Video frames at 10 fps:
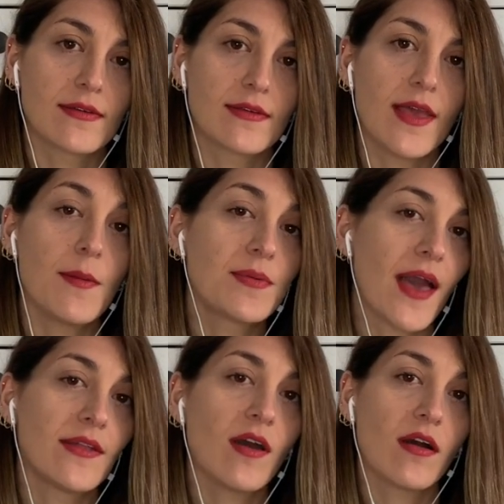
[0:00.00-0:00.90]
hep
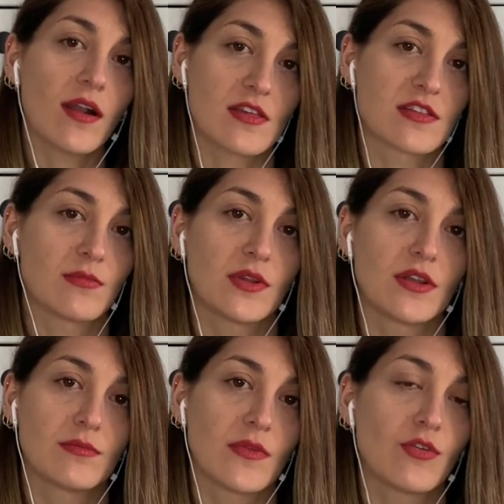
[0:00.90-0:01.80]
kendi
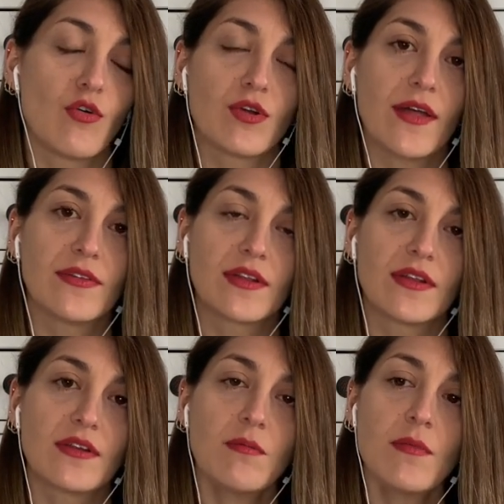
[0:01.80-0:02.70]
araştırmalarımdan
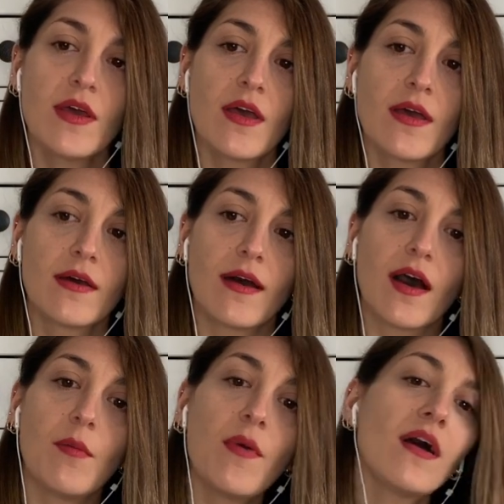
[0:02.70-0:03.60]
öğrendiklerim.
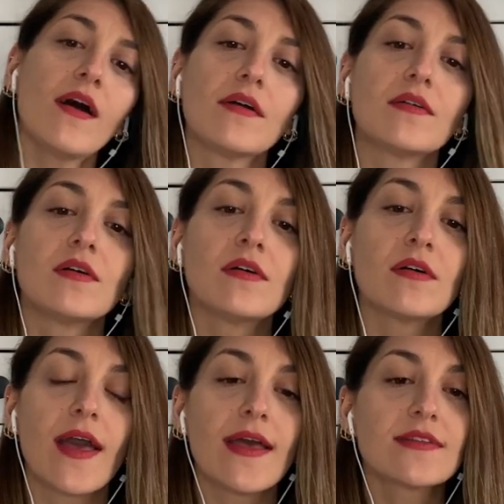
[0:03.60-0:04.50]
Ama
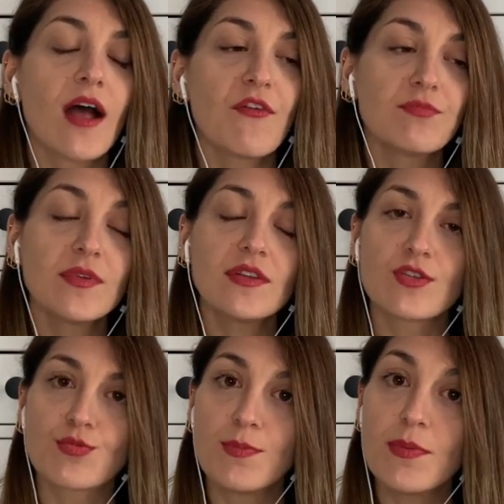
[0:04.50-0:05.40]
etrafımda da
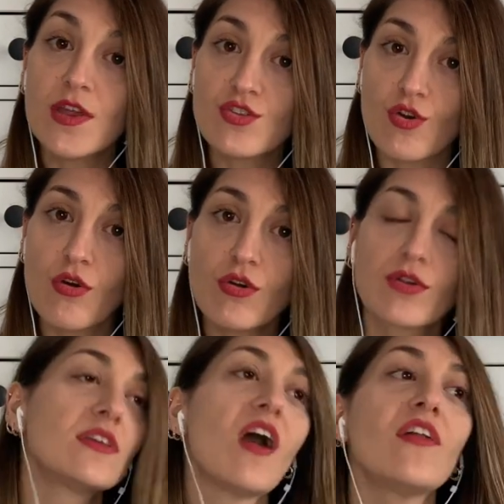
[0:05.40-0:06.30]
birçok
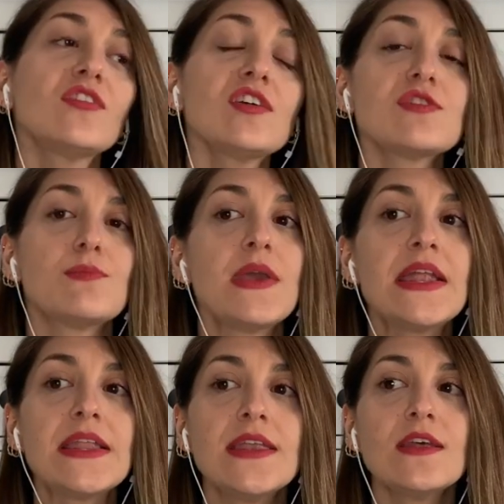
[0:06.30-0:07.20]
yanlış
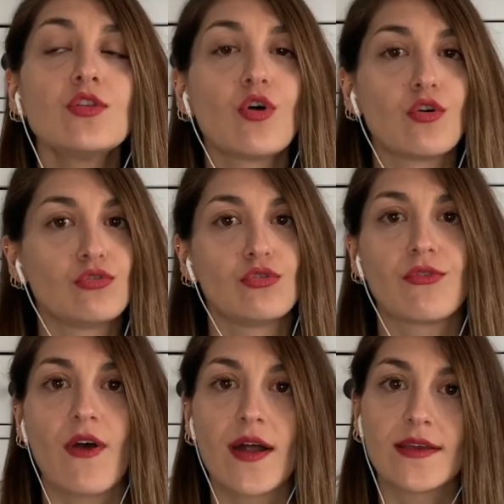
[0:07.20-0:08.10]
bilginin döndüğünü
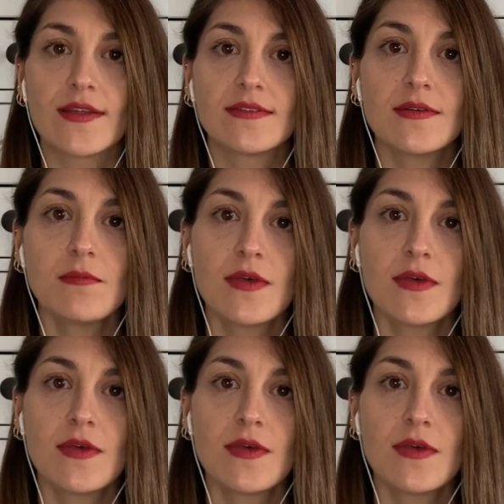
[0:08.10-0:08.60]
fark ettim.